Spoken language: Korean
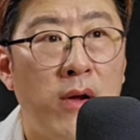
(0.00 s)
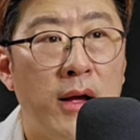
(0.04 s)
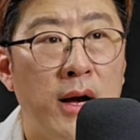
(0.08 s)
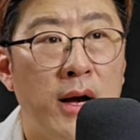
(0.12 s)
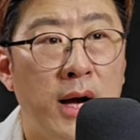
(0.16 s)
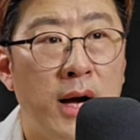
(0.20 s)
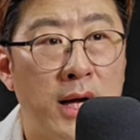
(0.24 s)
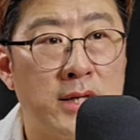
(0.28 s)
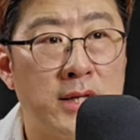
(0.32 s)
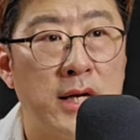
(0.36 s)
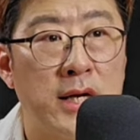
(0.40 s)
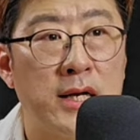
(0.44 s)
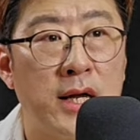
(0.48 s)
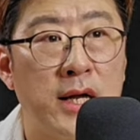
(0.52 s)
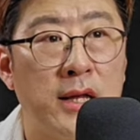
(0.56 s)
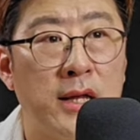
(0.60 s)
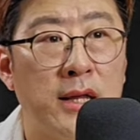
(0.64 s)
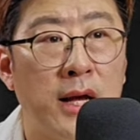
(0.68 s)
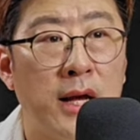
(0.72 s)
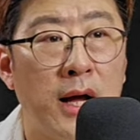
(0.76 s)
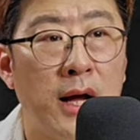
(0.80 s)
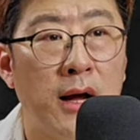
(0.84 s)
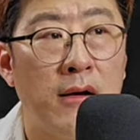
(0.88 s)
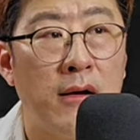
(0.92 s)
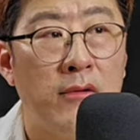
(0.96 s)
아
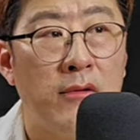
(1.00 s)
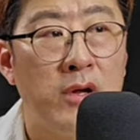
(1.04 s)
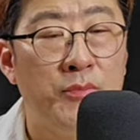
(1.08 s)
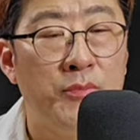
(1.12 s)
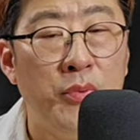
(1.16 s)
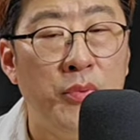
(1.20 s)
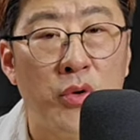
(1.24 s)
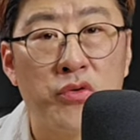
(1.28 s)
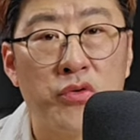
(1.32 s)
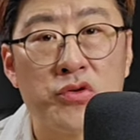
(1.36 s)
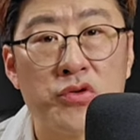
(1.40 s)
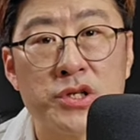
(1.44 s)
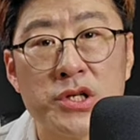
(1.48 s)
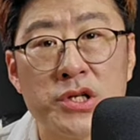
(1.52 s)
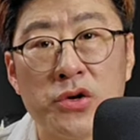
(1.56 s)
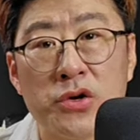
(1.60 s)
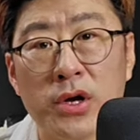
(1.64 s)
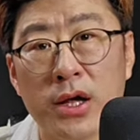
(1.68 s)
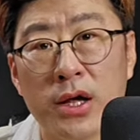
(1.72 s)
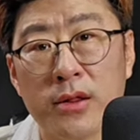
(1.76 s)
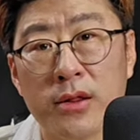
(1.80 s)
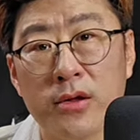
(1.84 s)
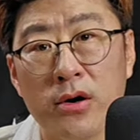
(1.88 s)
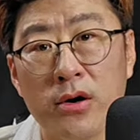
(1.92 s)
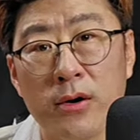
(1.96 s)
잘됐다 이 보수
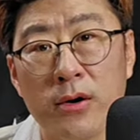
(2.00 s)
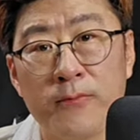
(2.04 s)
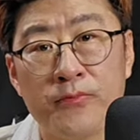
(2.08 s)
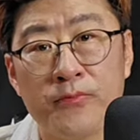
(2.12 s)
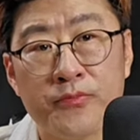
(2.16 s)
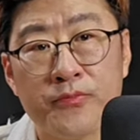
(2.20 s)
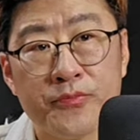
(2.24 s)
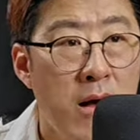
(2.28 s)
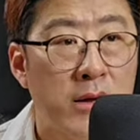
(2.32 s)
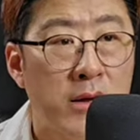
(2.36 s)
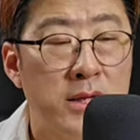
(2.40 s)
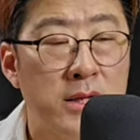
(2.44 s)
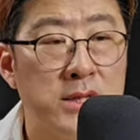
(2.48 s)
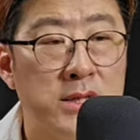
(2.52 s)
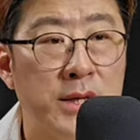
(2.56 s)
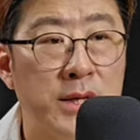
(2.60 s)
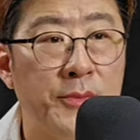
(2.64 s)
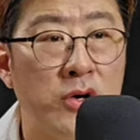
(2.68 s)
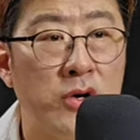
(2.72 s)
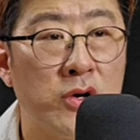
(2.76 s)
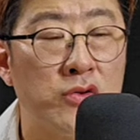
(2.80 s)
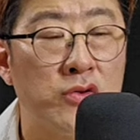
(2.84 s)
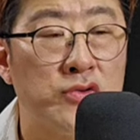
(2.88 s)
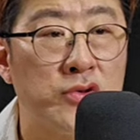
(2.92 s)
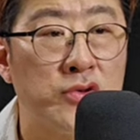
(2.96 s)
진영에서
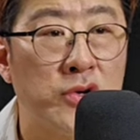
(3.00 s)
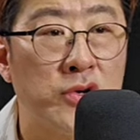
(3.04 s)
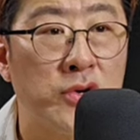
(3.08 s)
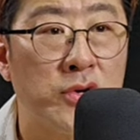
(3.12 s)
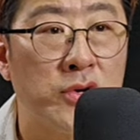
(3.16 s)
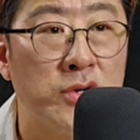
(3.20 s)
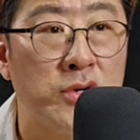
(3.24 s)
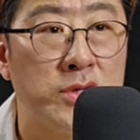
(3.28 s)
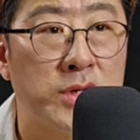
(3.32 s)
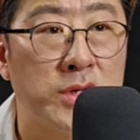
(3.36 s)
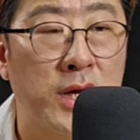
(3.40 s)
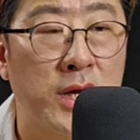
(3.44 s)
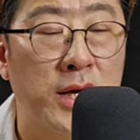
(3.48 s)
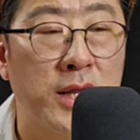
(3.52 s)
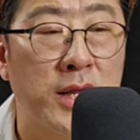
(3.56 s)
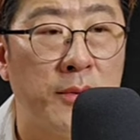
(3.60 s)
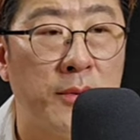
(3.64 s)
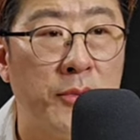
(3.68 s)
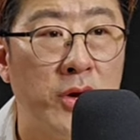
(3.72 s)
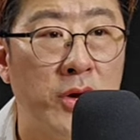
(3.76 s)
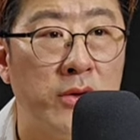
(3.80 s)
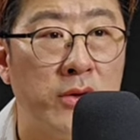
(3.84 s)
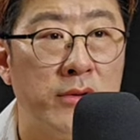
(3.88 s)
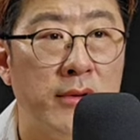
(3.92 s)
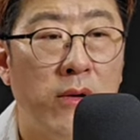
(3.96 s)
이재명 윤석열을 치게
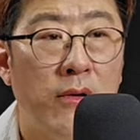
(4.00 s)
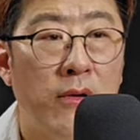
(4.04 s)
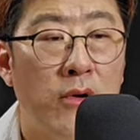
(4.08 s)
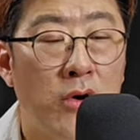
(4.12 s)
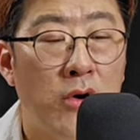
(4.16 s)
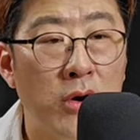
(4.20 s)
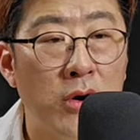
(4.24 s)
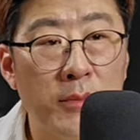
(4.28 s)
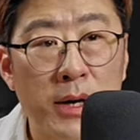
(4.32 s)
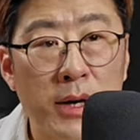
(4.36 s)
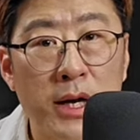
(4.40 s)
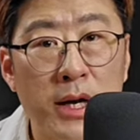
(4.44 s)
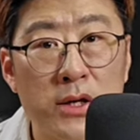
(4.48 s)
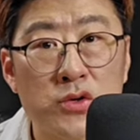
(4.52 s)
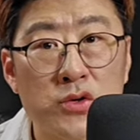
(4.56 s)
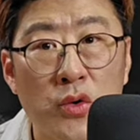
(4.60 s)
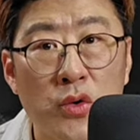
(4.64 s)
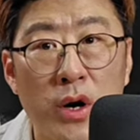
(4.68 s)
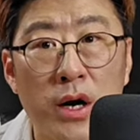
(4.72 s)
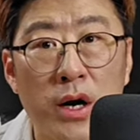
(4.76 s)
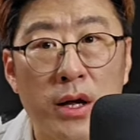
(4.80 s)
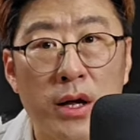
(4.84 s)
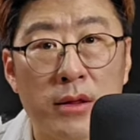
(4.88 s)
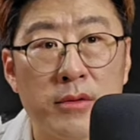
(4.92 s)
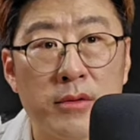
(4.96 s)
되면 얼마나
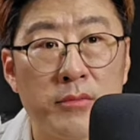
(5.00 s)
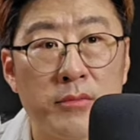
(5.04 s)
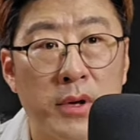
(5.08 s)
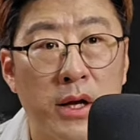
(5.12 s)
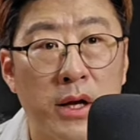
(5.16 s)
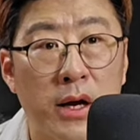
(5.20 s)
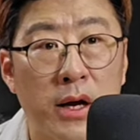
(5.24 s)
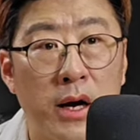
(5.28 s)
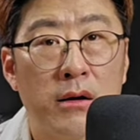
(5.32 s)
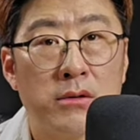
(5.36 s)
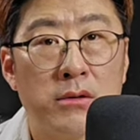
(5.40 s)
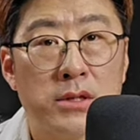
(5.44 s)
좋아하겠습니까?